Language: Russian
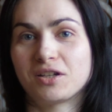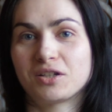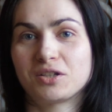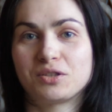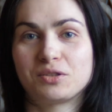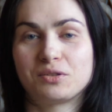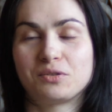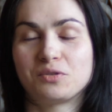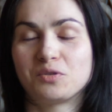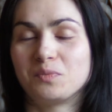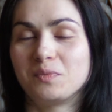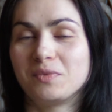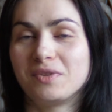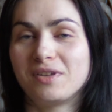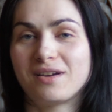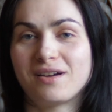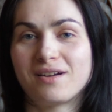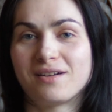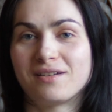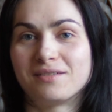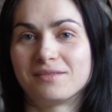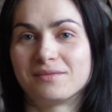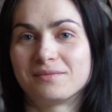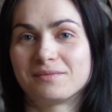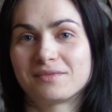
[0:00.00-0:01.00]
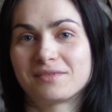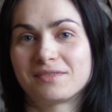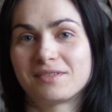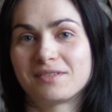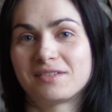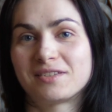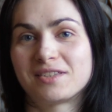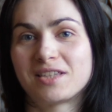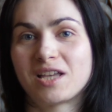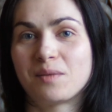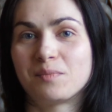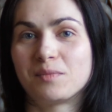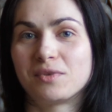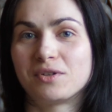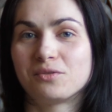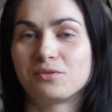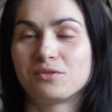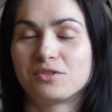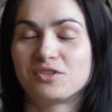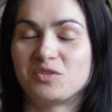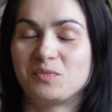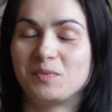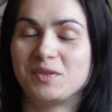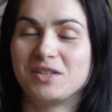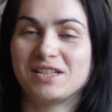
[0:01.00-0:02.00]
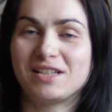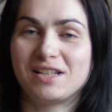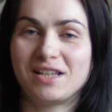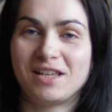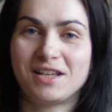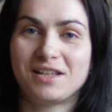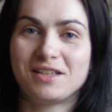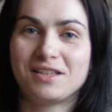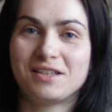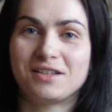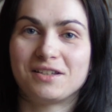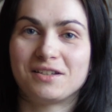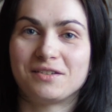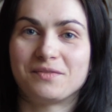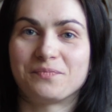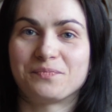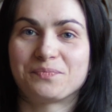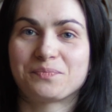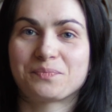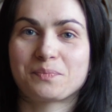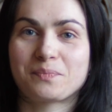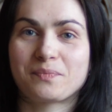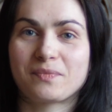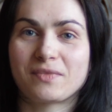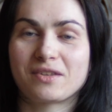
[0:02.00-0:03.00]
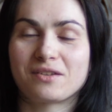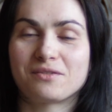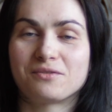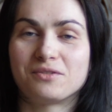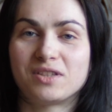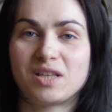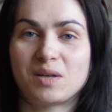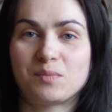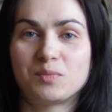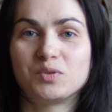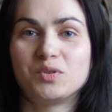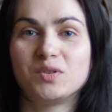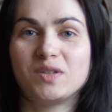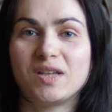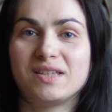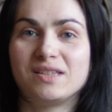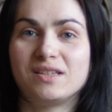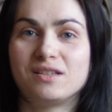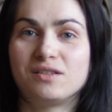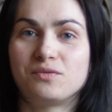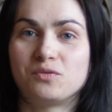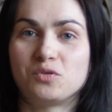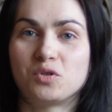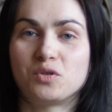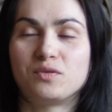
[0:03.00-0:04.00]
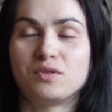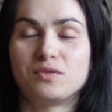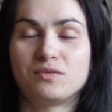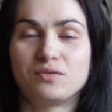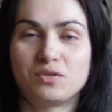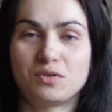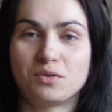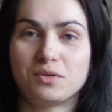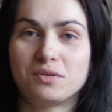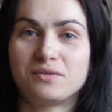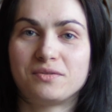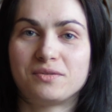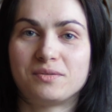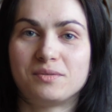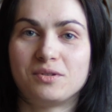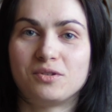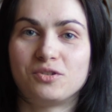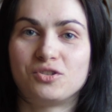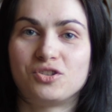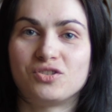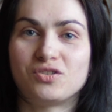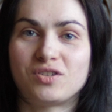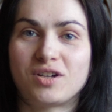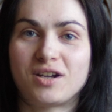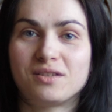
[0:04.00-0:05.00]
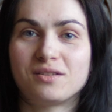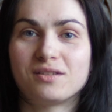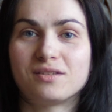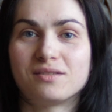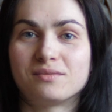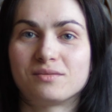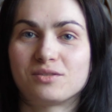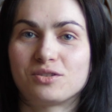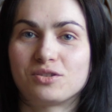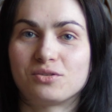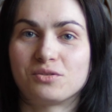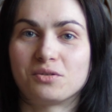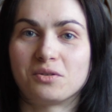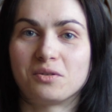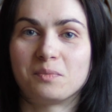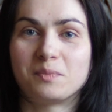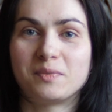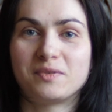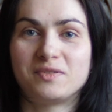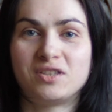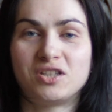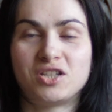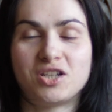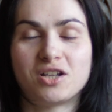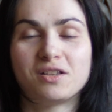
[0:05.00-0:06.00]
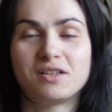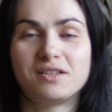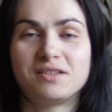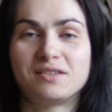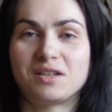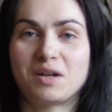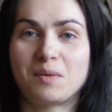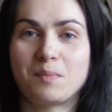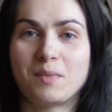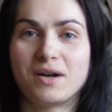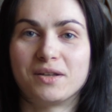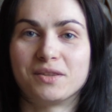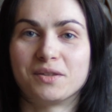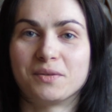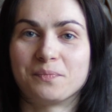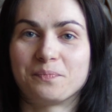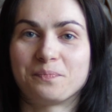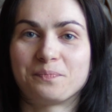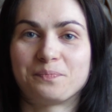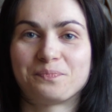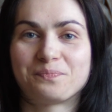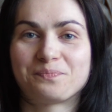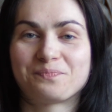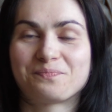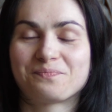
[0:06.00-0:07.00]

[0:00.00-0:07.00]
Так что у меня самые лучшие впечатления. Вот, я буду ездить вновь и вновь. И очень рада, что постучалась с Романом.